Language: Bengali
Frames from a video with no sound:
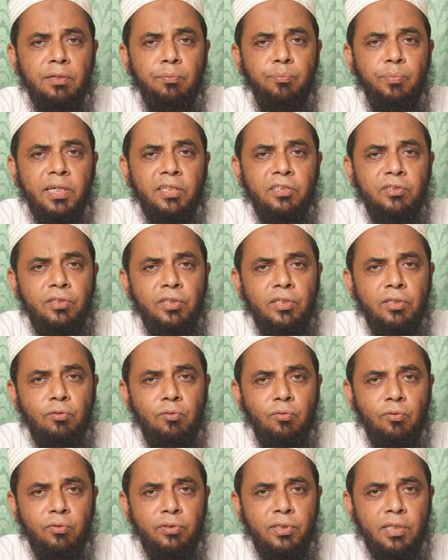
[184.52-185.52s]
এই
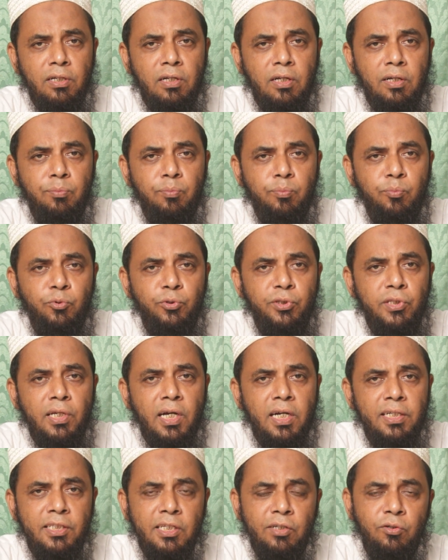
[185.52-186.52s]
ব্যাকটেরিয়াগুলো তারা প্রতি
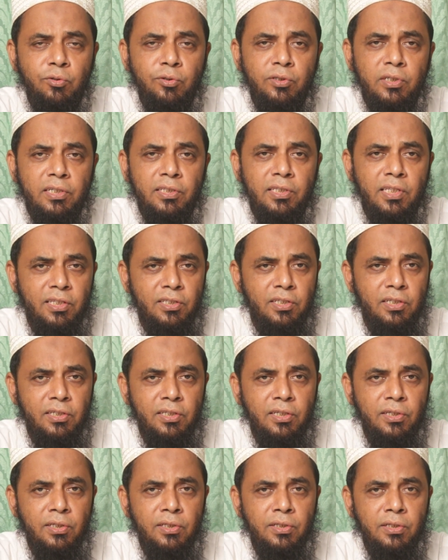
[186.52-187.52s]
আধা ঘন্টায়
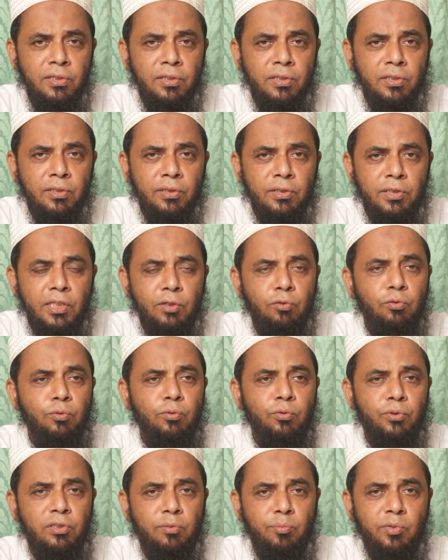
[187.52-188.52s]
তাদেরকে দ্বিগুণ
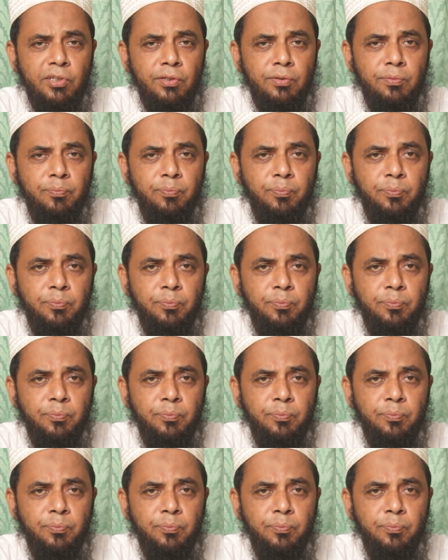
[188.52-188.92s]
করতে পারে